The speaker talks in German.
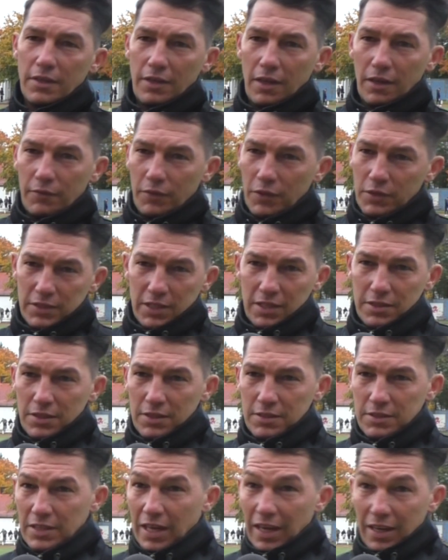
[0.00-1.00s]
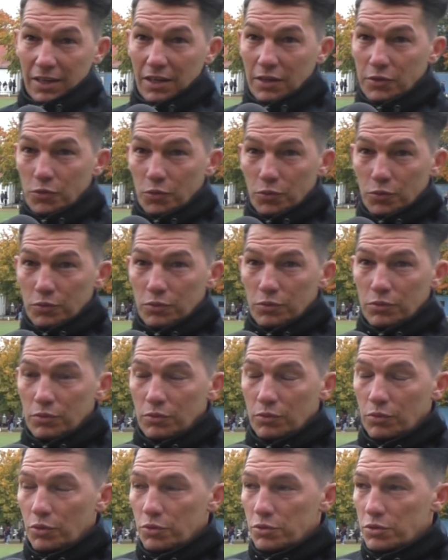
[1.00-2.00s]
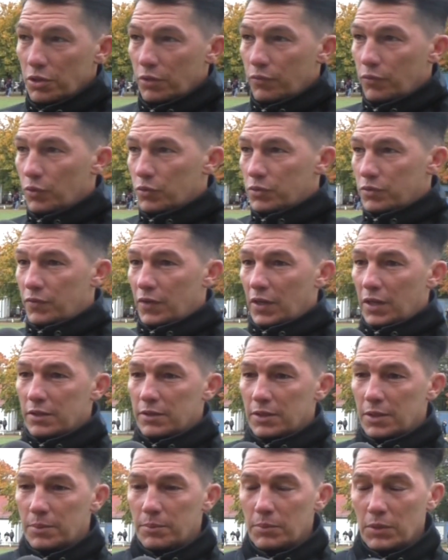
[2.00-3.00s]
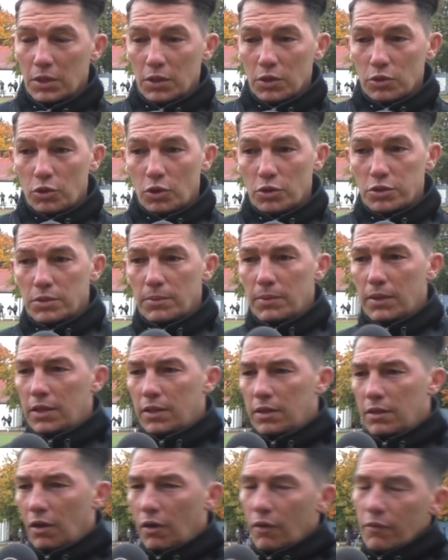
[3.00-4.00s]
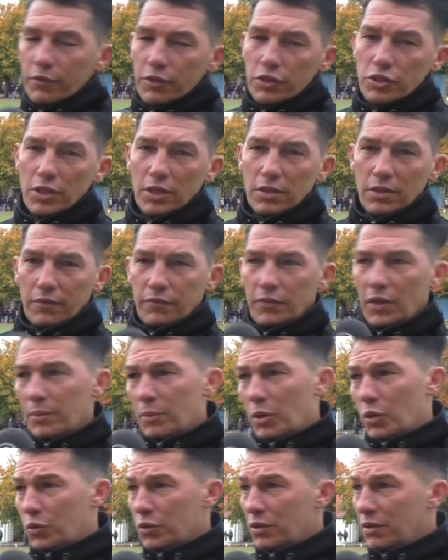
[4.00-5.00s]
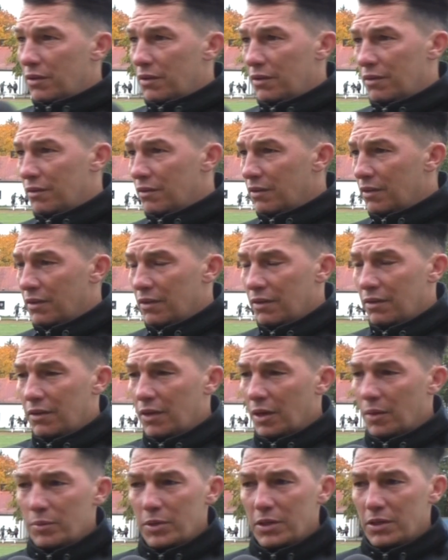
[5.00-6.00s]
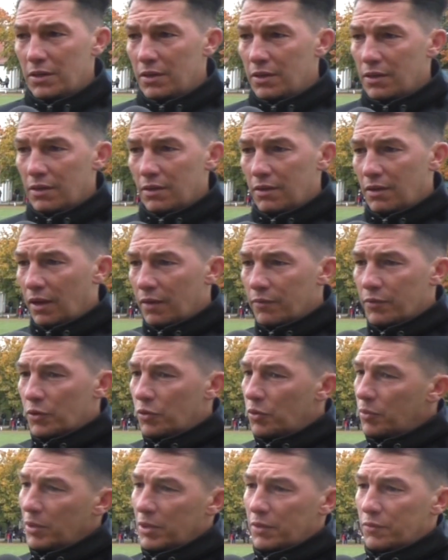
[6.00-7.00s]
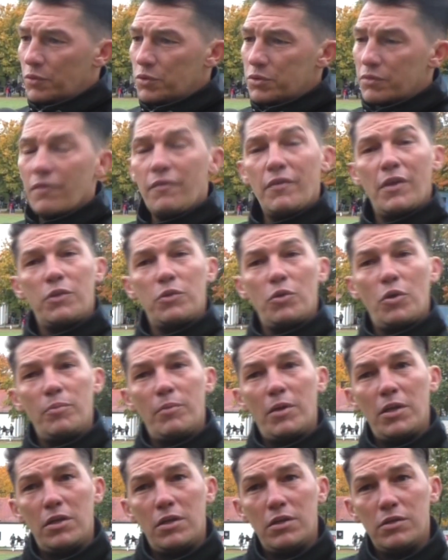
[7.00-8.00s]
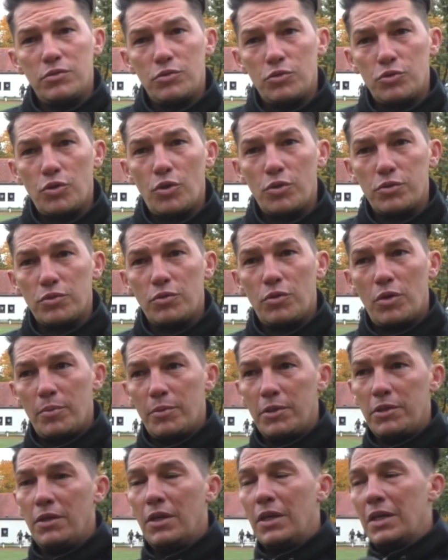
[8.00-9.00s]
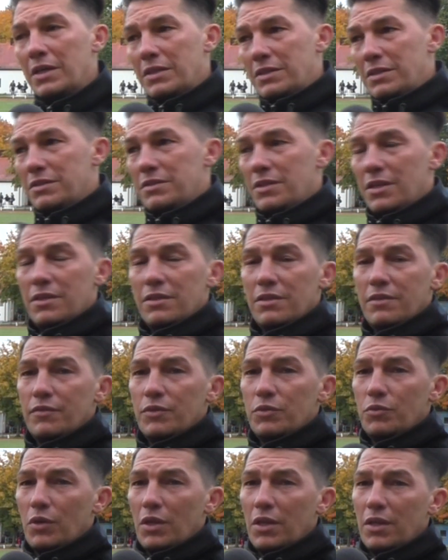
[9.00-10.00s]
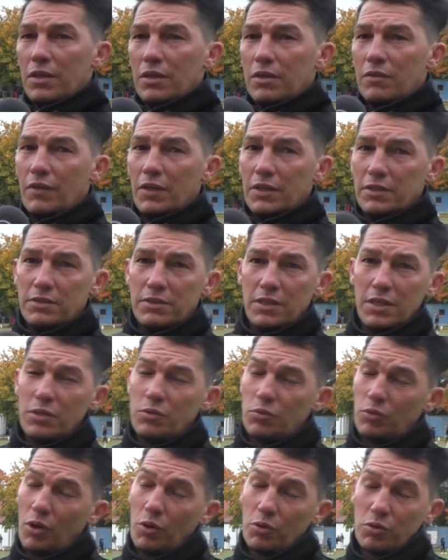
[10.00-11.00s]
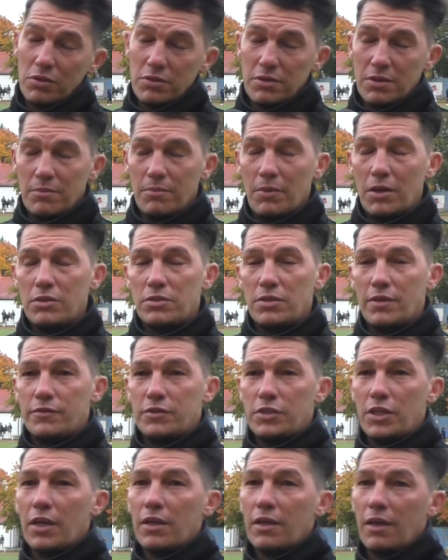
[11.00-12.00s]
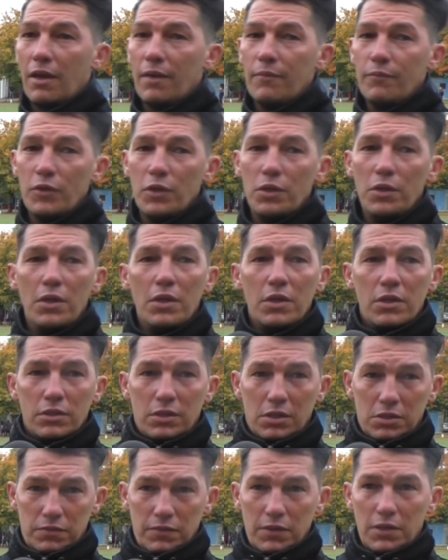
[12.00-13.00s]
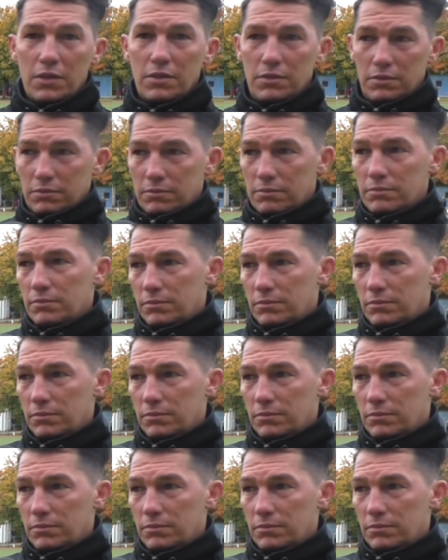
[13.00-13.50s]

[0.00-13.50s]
dann einfach sehr, sehr zeitlich ungünstig für uns fällt, ähm, trotzdem nicht aufgesteckt hat. Wir haben auch in der in die Kabine einfach nochmal gewusst, wir werden nochmal zu Chancen kommen. Diese individuelle Qualität und auch diese Mannschaftsstärke haben wir, dass wir